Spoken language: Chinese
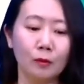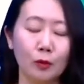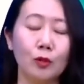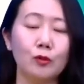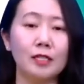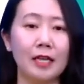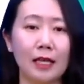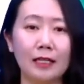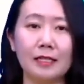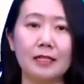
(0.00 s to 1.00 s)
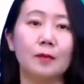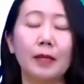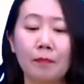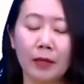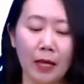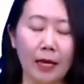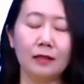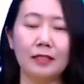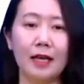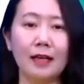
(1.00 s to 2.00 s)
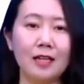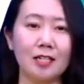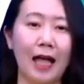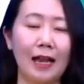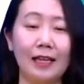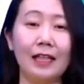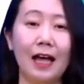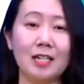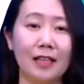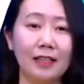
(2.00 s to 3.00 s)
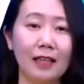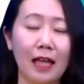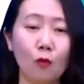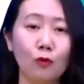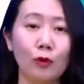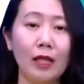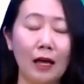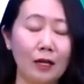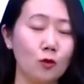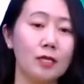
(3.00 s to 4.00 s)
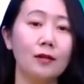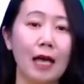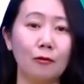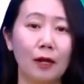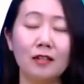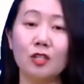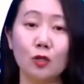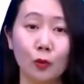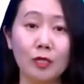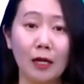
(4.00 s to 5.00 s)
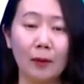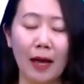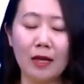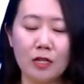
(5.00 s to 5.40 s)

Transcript: 比如说，举个简单的例子，什么呢？哎，天开始打雷呐，闪电呐，乌云呐，哎，说将要下雨了，这是有预兆的吧？